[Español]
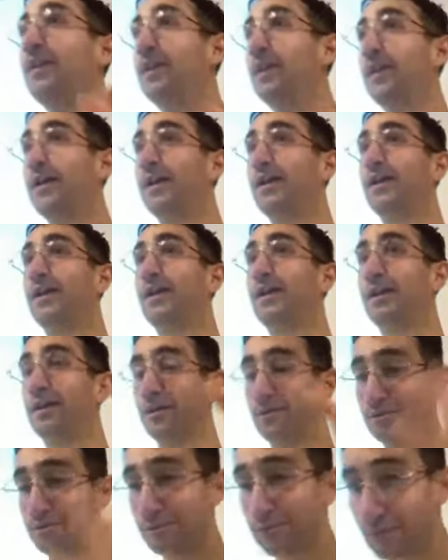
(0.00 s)
eh,
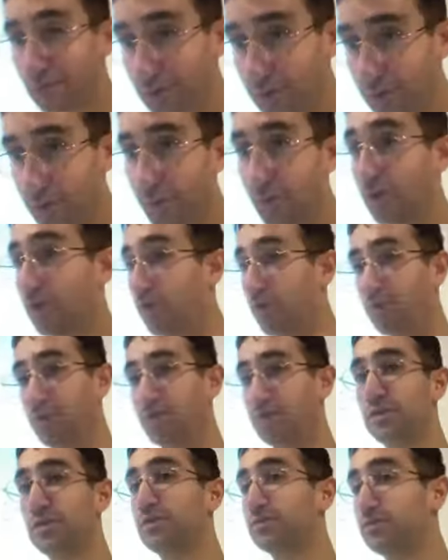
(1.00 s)
como
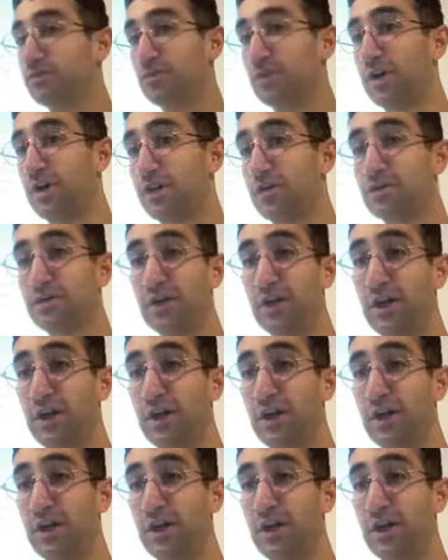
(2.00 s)
subyugados.